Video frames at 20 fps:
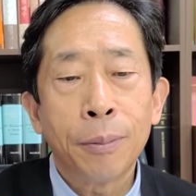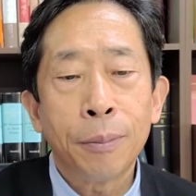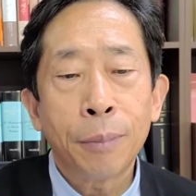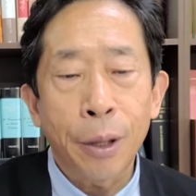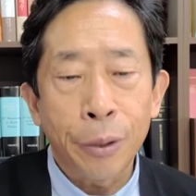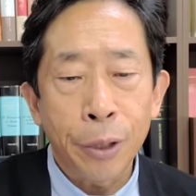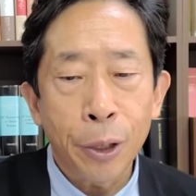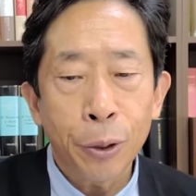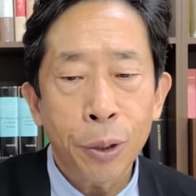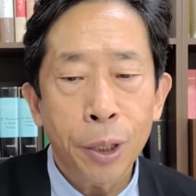
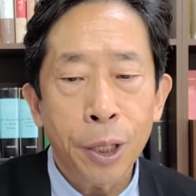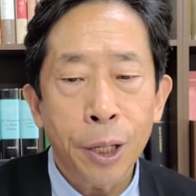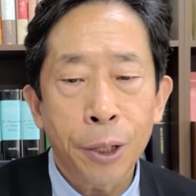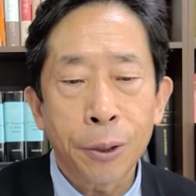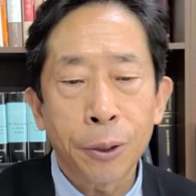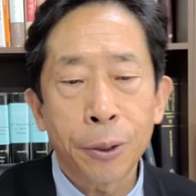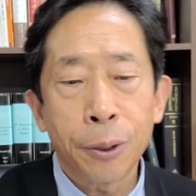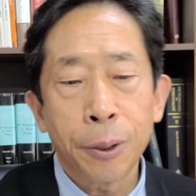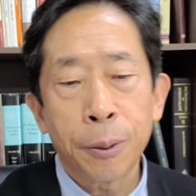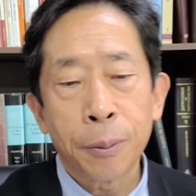반대로
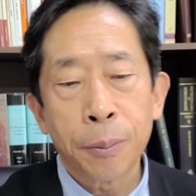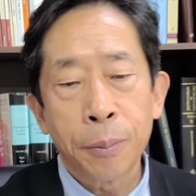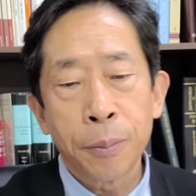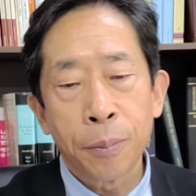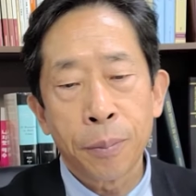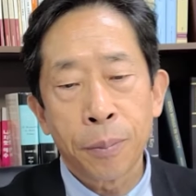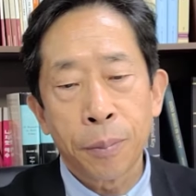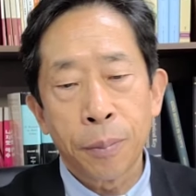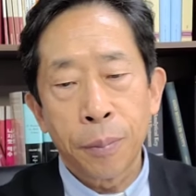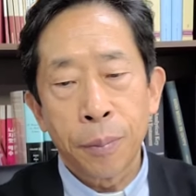얘기하는 거예요.
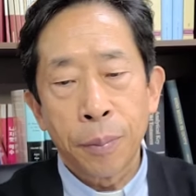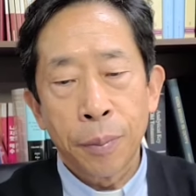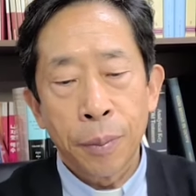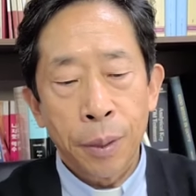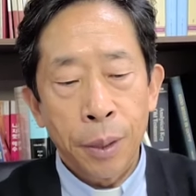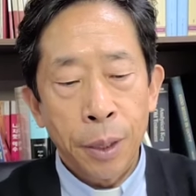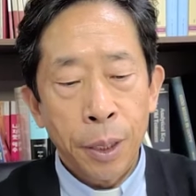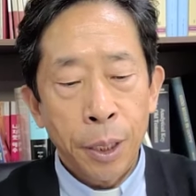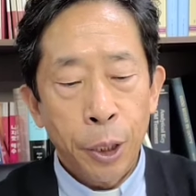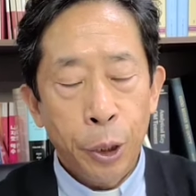
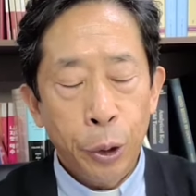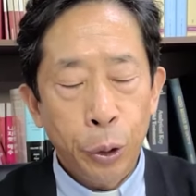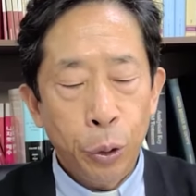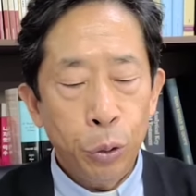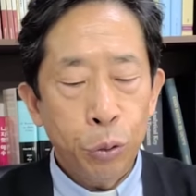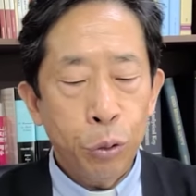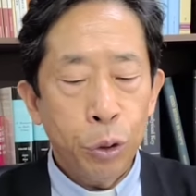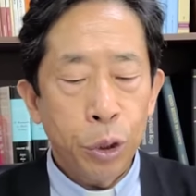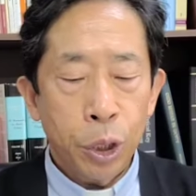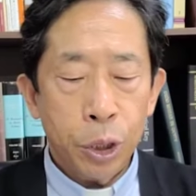
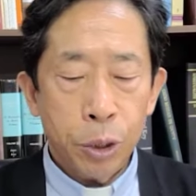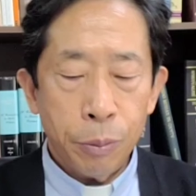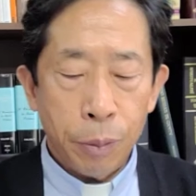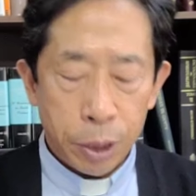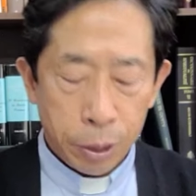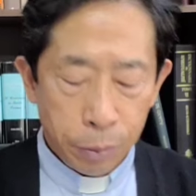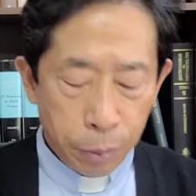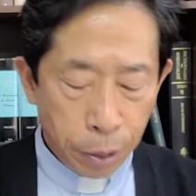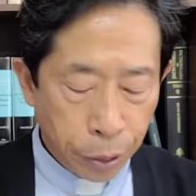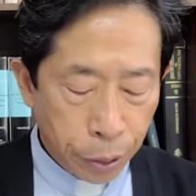그리고 주님께서
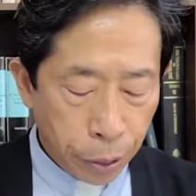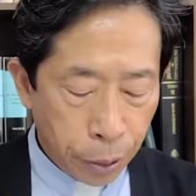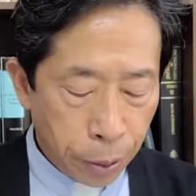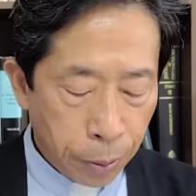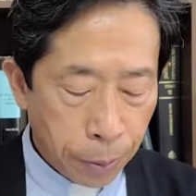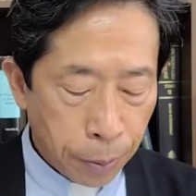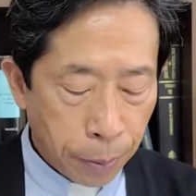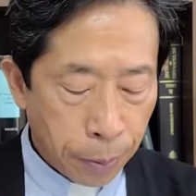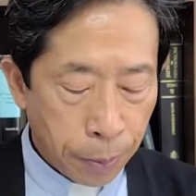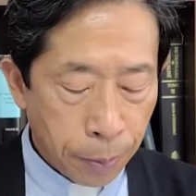
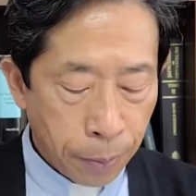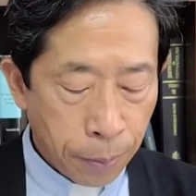말씀하세요.